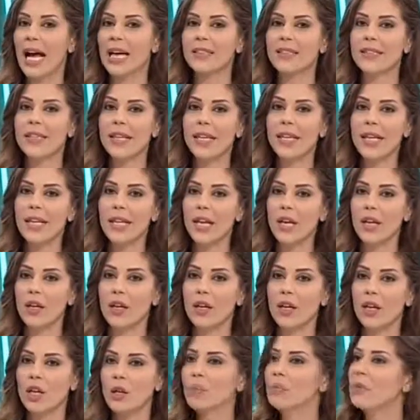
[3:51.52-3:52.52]
قد ايه
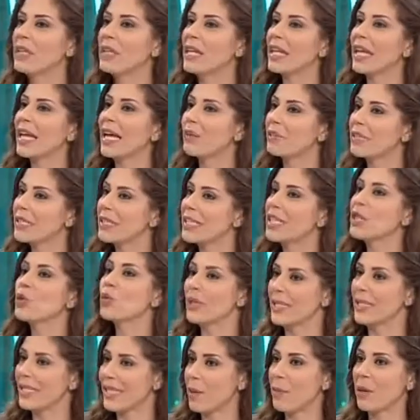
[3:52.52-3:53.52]
آه، ابن ال 50
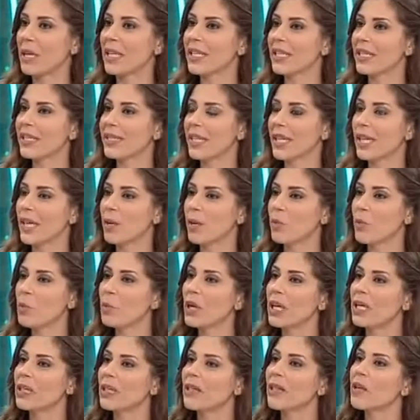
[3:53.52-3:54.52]
وال 70 سنه
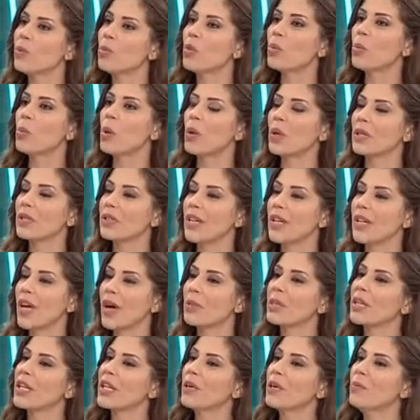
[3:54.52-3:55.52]
ممكن تهمه مواضيع
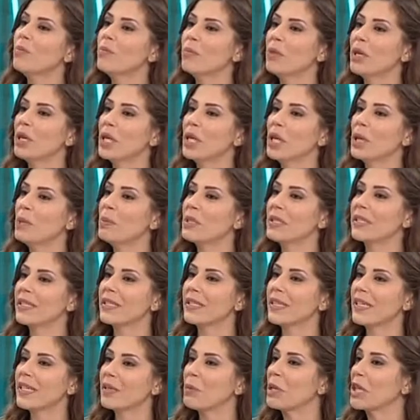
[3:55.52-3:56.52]
بتهم
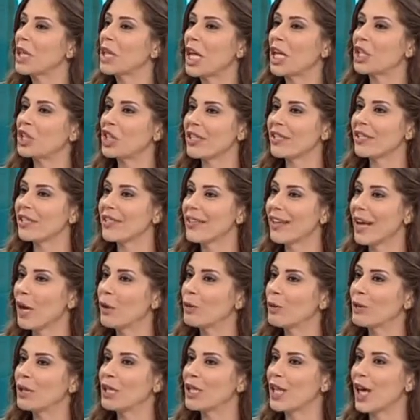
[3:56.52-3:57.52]
ابن 18 سنه
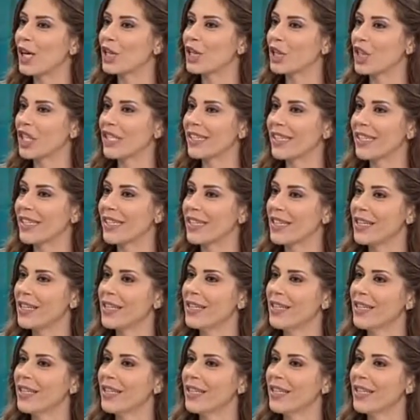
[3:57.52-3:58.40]
او 16 سنه